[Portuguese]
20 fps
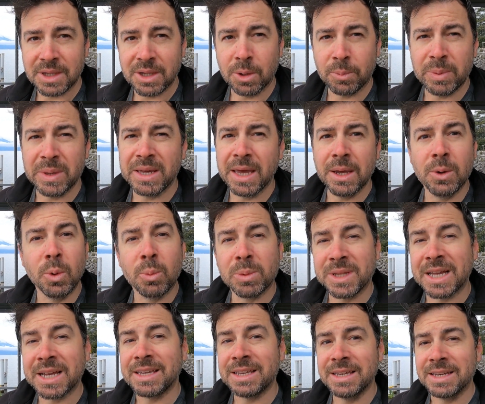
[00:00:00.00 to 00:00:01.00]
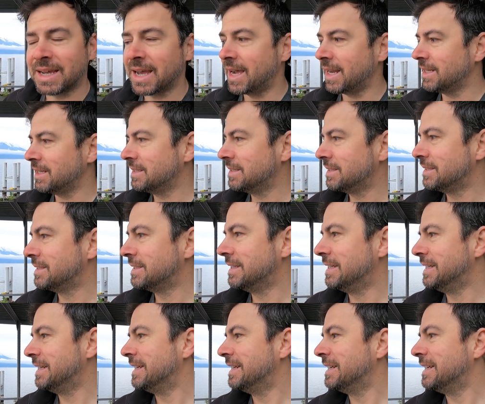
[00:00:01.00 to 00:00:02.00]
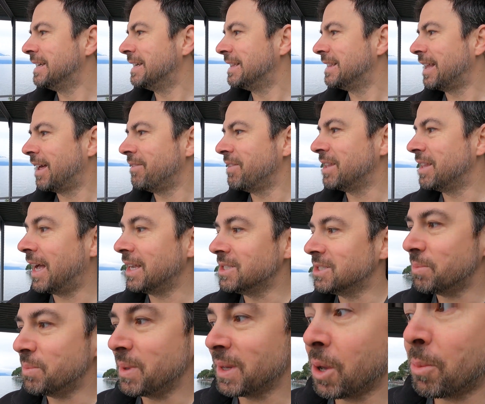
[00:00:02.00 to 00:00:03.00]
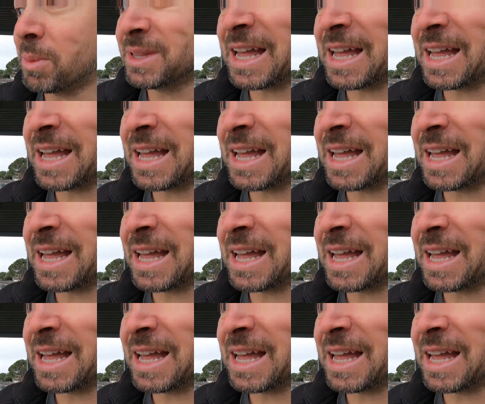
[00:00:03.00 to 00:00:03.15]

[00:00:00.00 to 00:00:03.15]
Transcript: Eu peguei uma daqui, cara. Na verdade, eu peguei